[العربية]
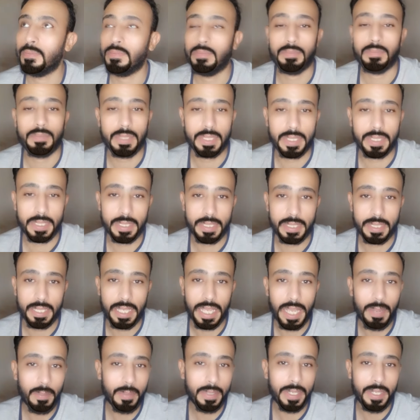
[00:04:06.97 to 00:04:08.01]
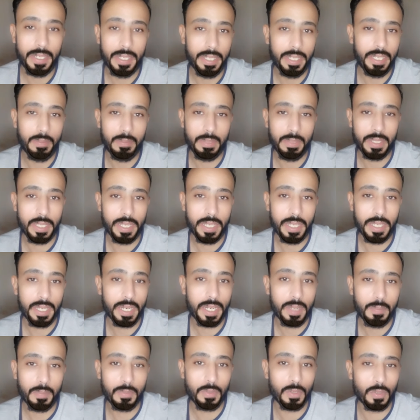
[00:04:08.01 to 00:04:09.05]
بس قبل الحلم ده يا
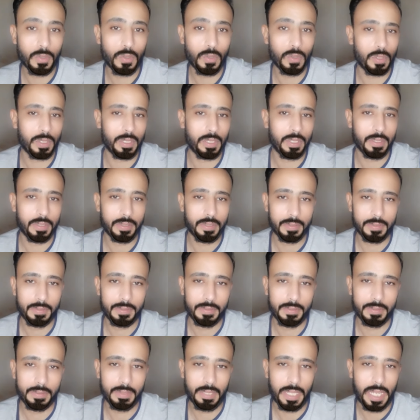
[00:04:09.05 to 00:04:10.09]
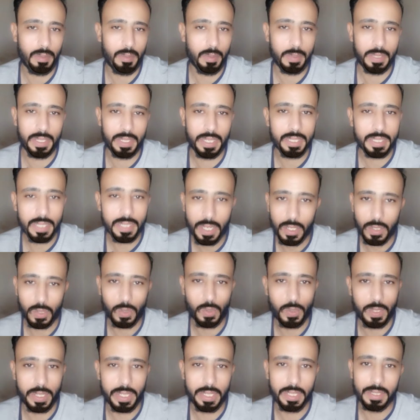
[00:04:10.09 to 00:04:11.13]
كابتن طارق حابب ان انا اسالك
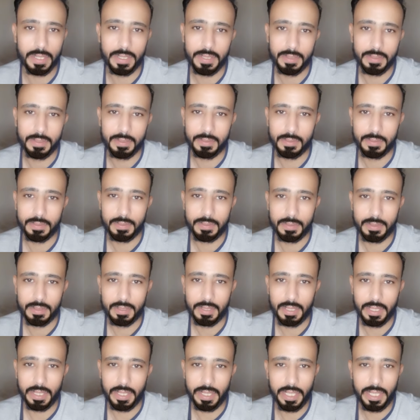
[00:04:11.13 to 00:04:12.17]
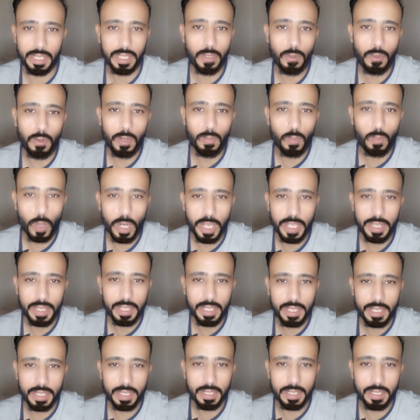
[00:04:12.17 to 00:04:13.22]
سؤال ايه نوع
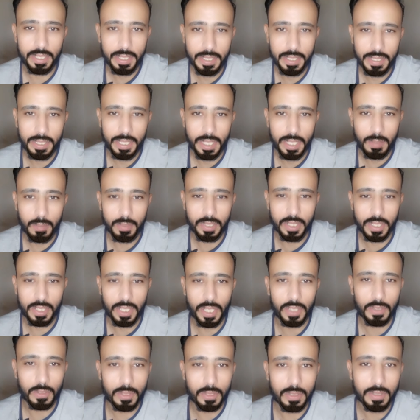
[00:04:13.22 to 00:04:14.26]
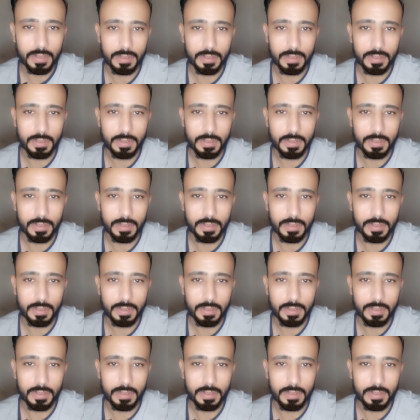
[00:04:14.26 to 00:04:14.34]
المخدر اللي انت بتتعاطاه